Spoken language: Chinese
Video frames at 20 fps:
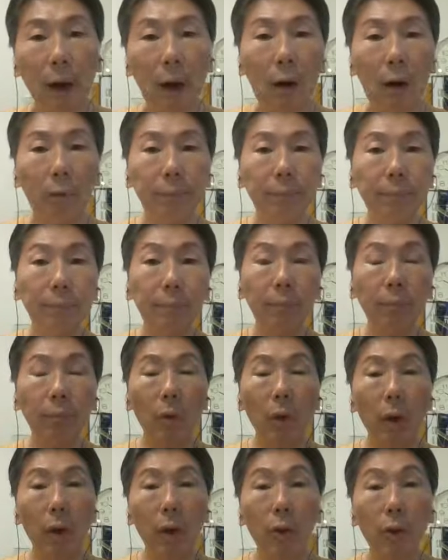好，
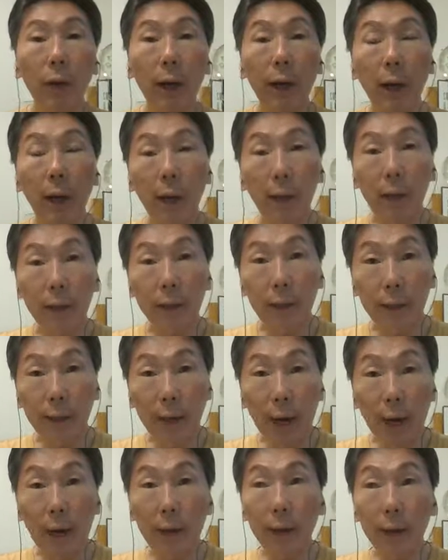所以人
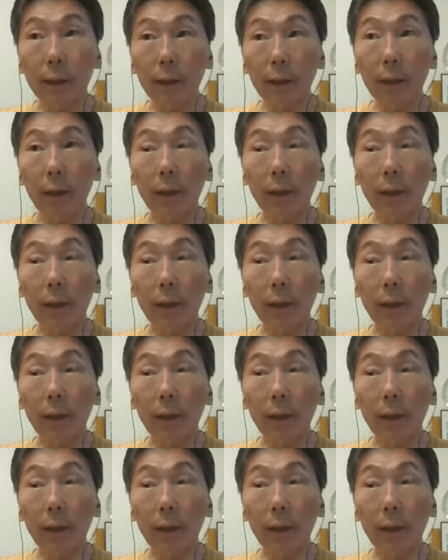家一